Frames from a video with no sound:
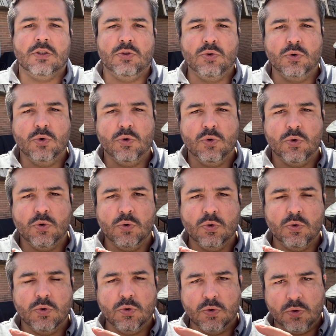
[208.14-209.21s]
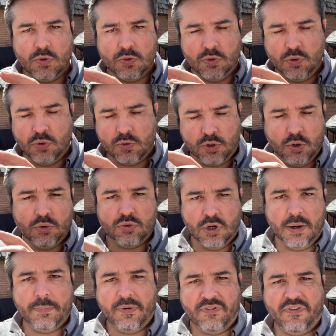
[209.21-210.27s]
do, do que o
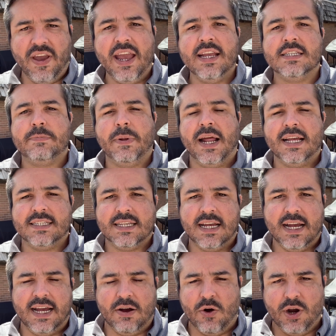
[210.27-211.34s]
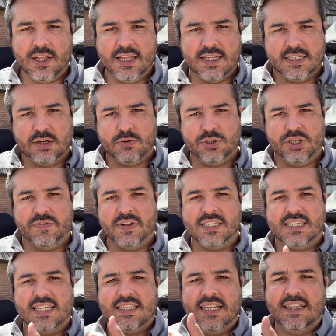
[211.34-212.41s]
Trump fez para essa ordem executiva
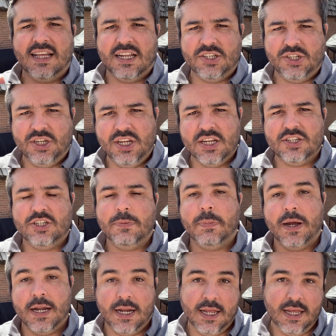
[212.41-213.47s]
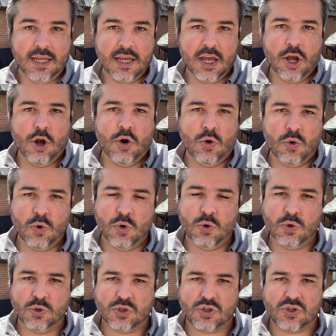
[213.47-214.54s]
de 60 dias de banir
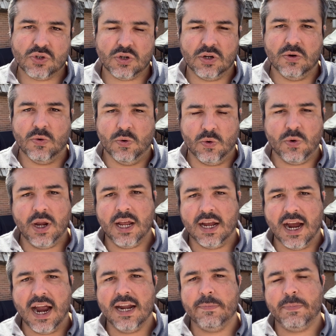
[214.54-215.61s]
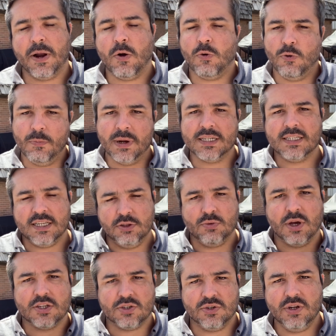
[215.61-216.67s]
os, o green card para algumas
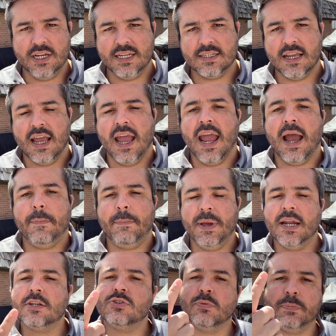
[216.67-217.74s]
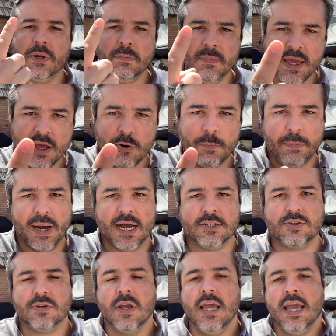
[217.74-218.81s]
situações é apenas o primeiro
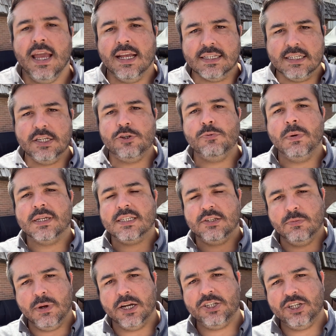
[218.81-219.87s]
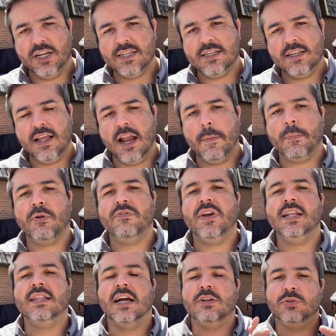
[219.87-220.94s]
passo. Existe uma, uma chance dele
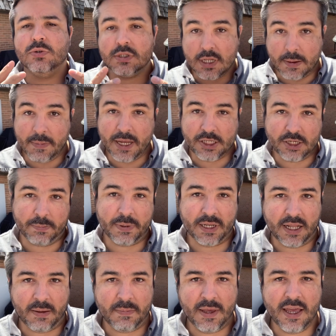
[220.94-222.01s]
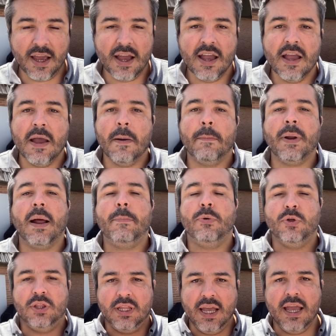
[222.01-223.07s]
aproveitar justamente a pandemia para
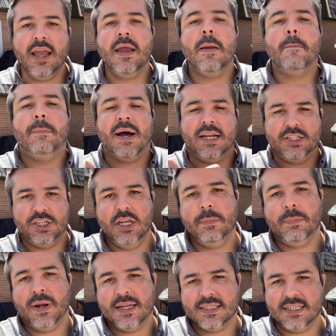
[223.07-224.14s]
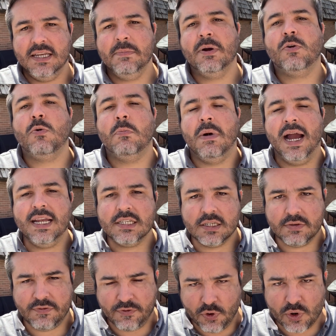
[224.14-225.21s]
poder partir para cima com
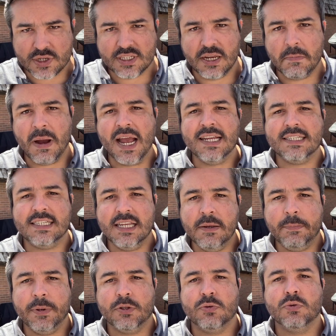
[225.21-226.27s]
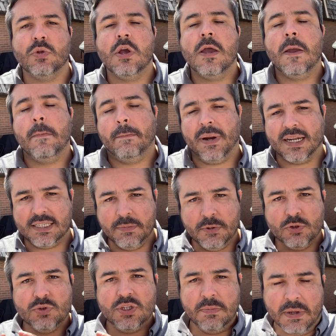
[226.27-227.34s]
mais força e mais ímpeto para cima
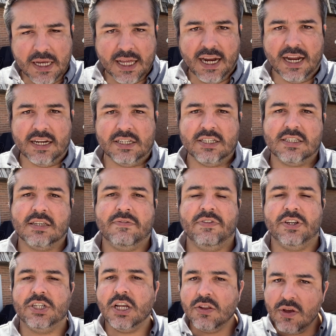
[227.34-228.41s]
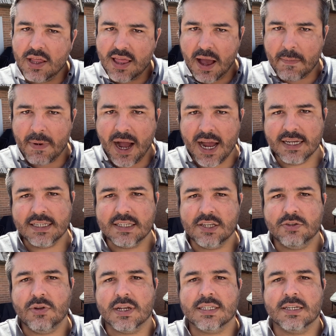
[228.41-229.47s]
dos imigrantes, fechando ainda mais a
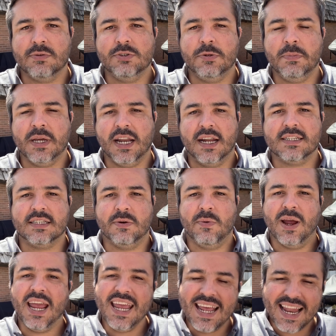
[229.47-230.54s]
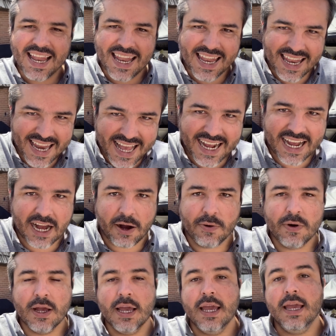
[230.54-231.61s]
situação de imigração
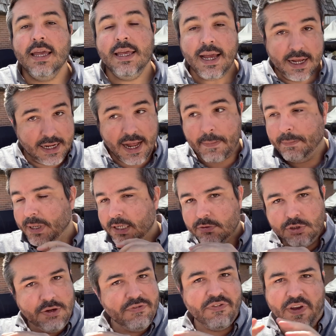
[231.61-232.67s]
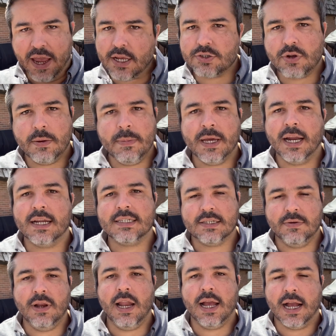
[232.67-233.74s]
legal e acabando de vez com a
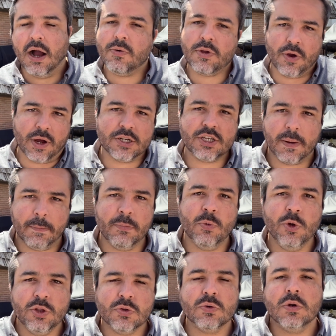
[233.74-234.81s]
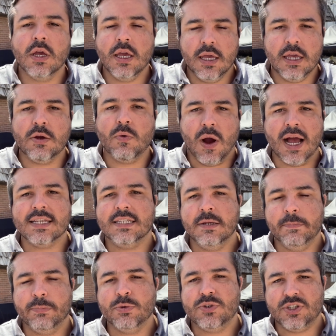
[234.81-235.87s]
imigração ilegal, que eu acho que é muito e quase
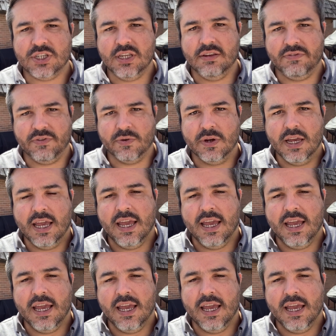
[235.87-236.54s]
impossível.